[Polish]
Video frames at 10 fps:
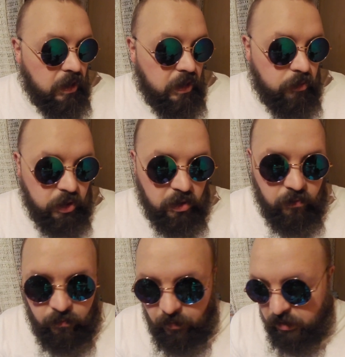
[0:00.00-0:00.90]
Dobrze, to
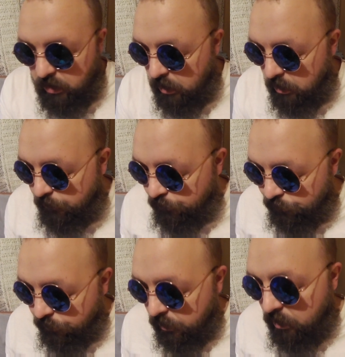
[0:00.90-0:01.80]
w kwestii
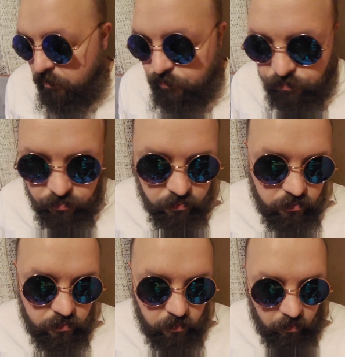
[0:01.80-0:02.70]
mm,
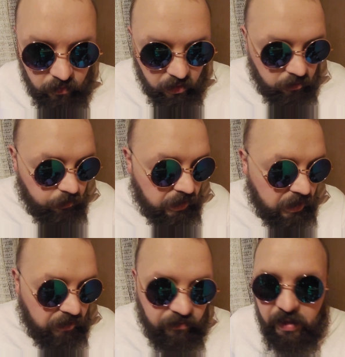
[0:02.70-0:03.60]

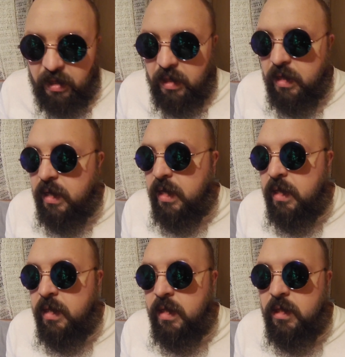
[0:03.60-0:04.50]
palenia fajki tyle
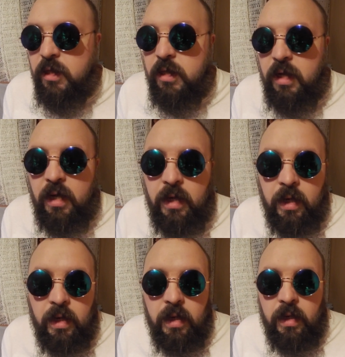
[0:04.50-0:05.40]
na dzisiaj.
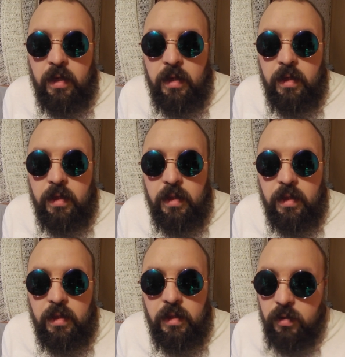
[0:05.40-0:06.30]

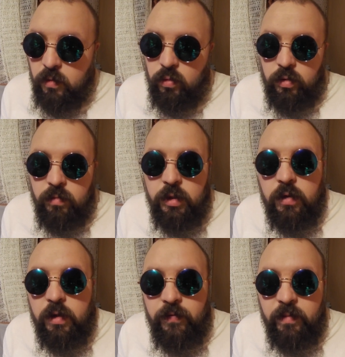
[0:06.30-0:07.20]
Cóż,
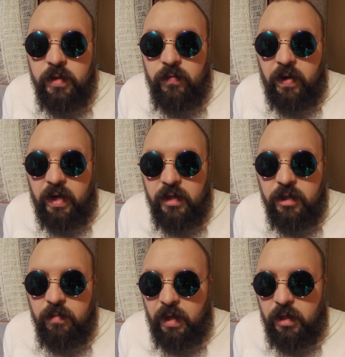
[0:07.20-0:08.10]
dziękuję Wam za uwagę,
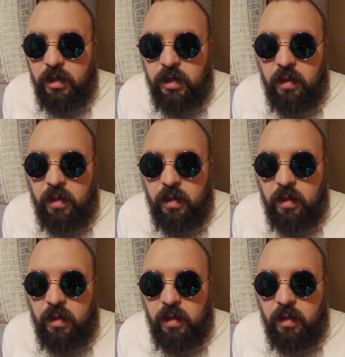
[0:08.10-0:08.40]
trzymajcie się.